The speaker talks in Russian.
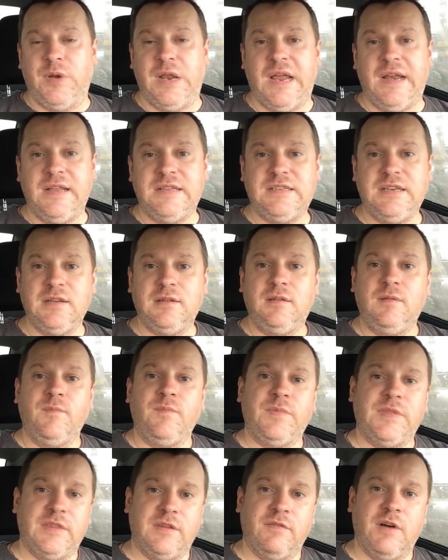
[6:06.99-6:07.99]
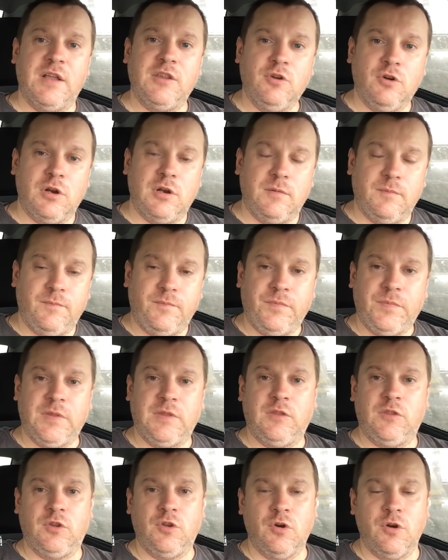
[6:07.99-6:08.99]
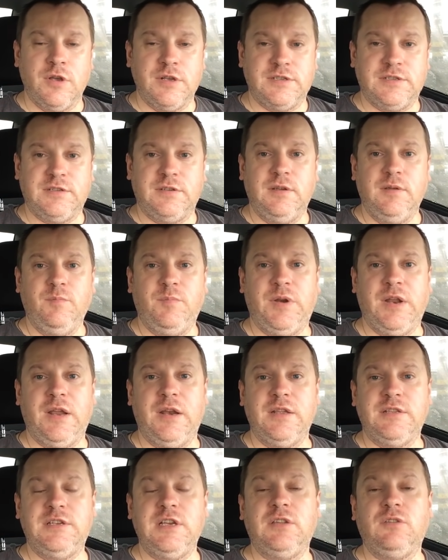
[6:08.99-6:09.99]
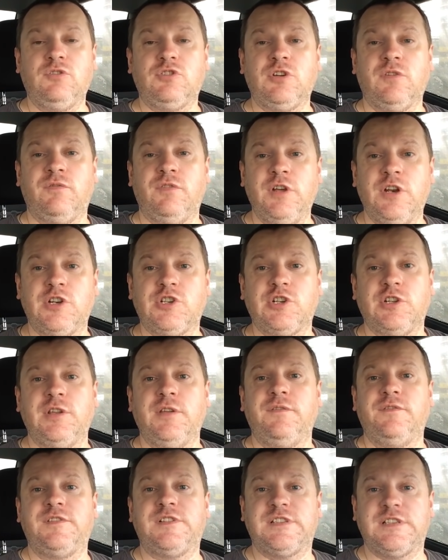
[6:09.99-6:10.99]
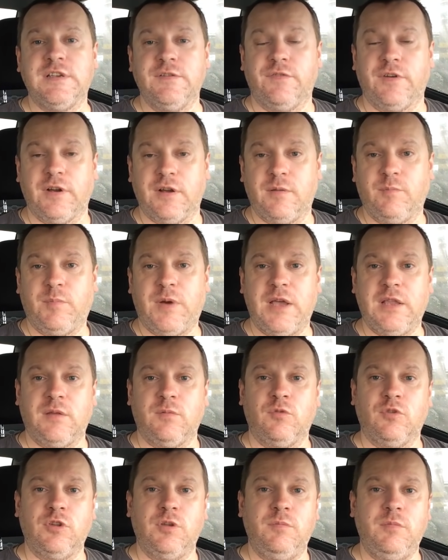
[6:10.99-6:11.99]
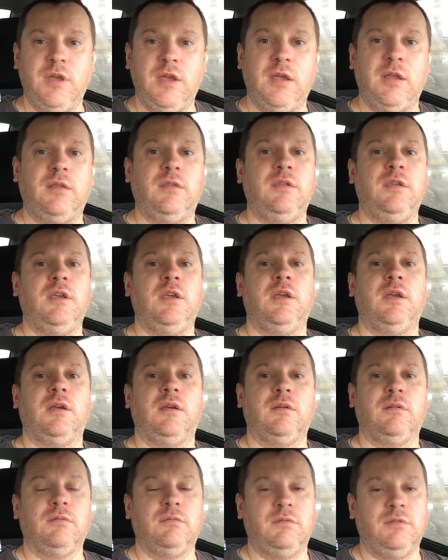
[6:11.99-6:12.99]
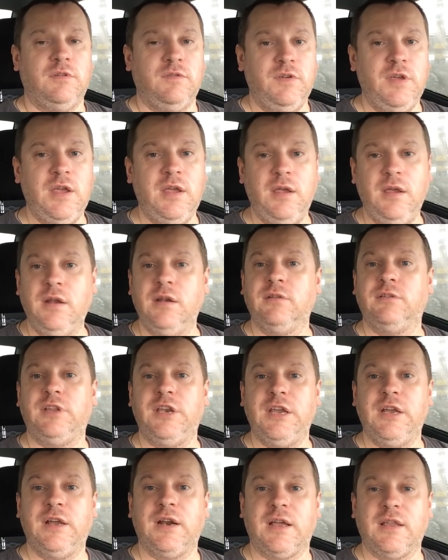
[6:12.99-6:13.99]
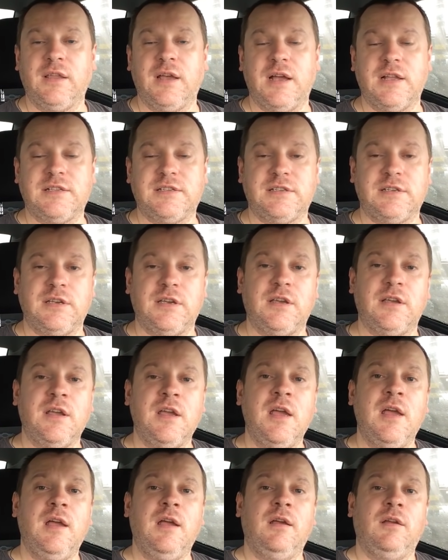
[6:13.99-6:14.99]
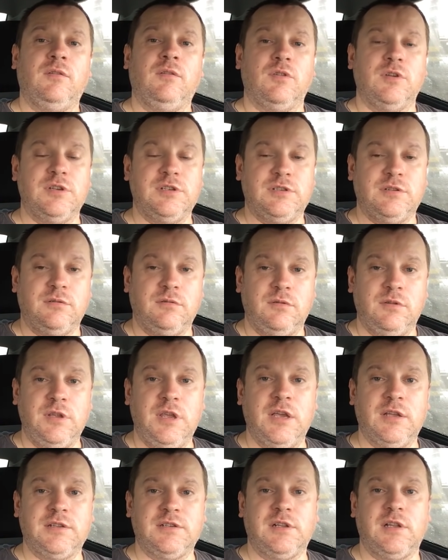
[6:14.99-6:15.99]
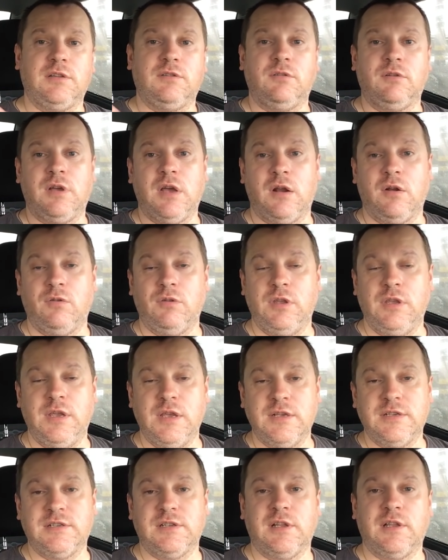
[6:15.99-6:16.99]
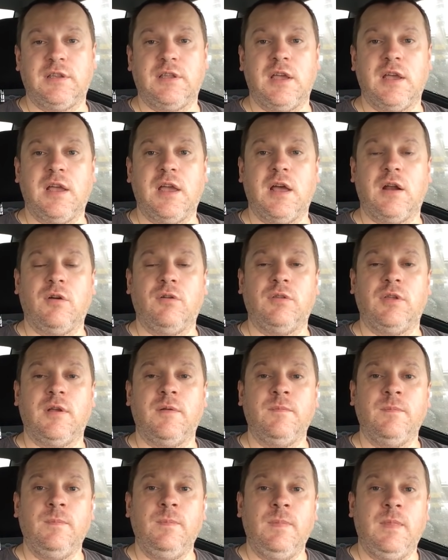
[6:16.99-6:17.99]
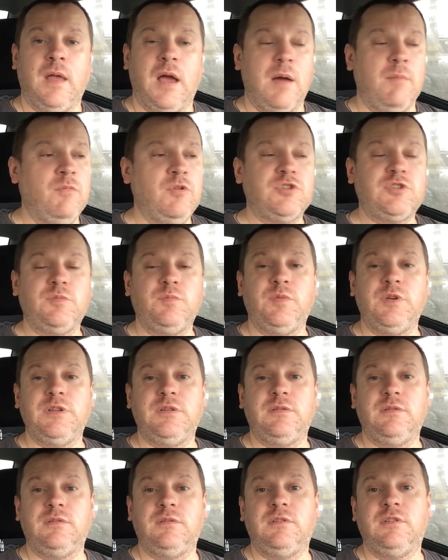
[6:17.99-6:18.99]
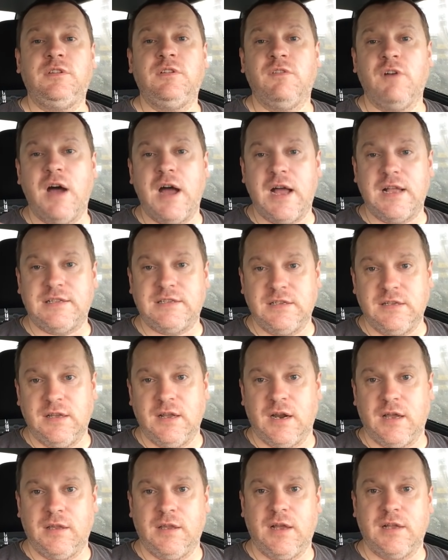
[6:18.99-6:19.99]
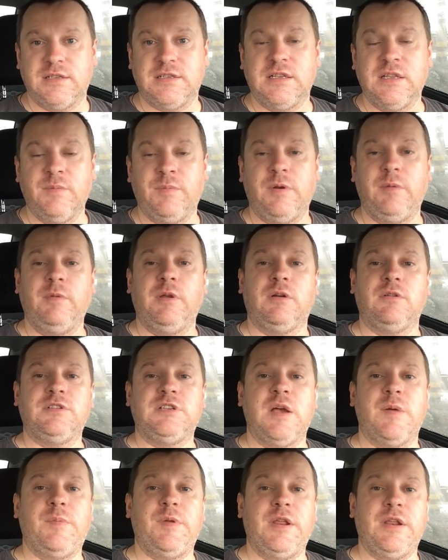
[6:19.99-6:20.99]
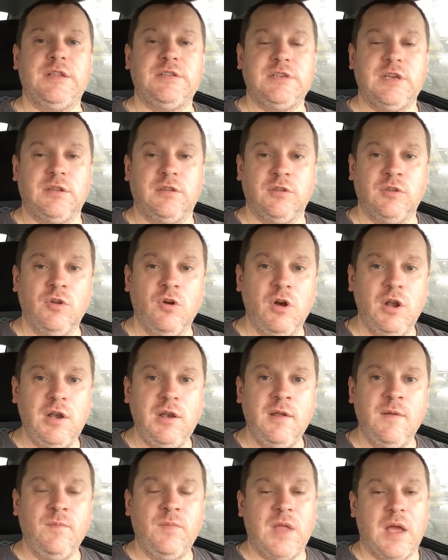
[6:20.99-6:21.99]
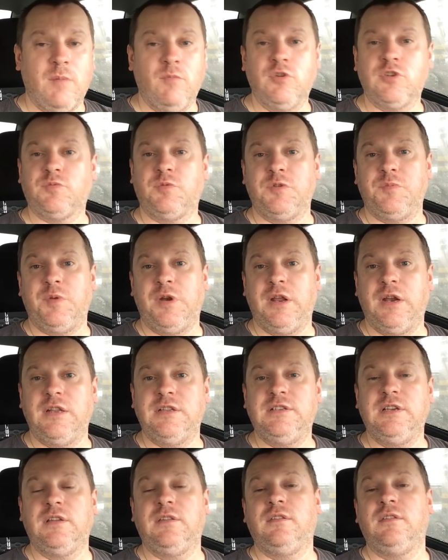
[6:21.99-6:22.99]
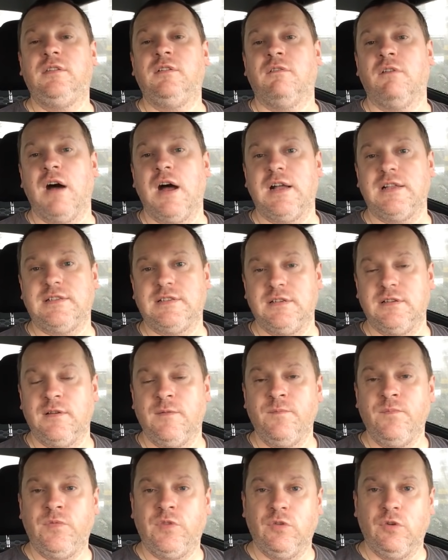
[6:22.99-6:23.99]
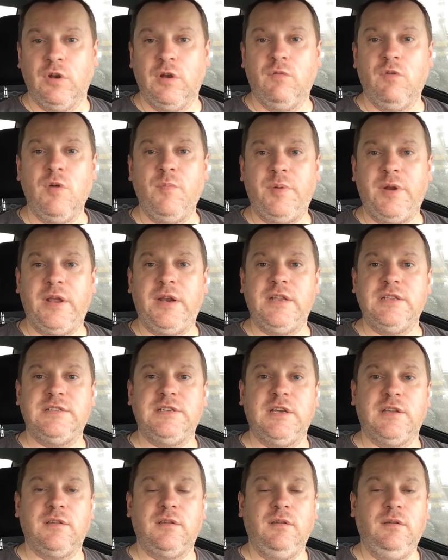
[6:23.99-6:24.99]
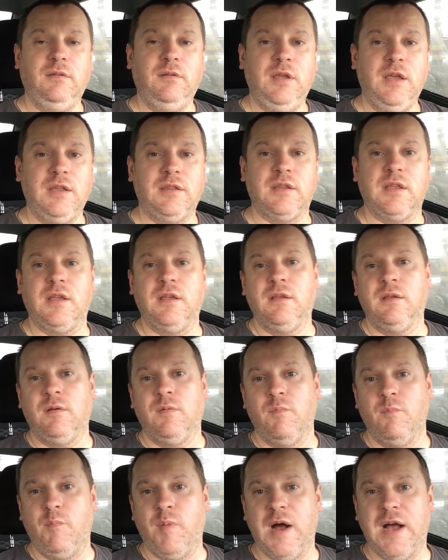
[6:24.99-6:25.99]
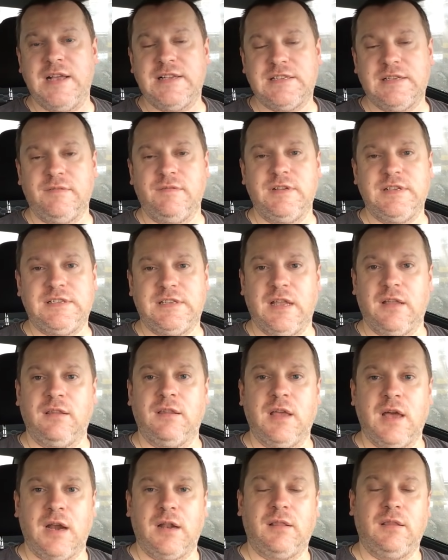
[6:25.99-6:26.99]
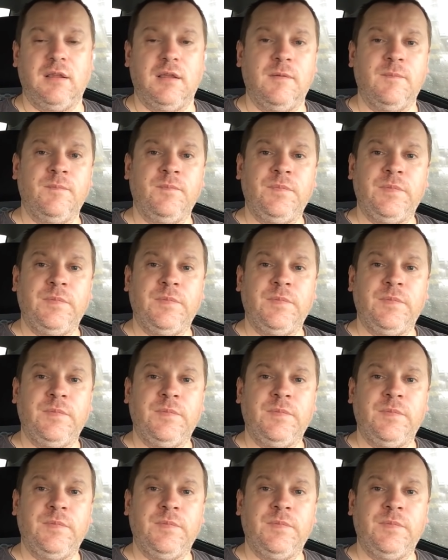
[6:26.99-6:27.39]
Приоритет 2.0. То есть приоритет уже выраженный в цифрах, поэтому он имеет не две или три градации, то есть нет золотой короны, есть золотая корона, а может быть 20 градаций. Например, у тебя приоритет 0, а может быть приоритет 20. Нулевой приоритет – это базовый стандарт.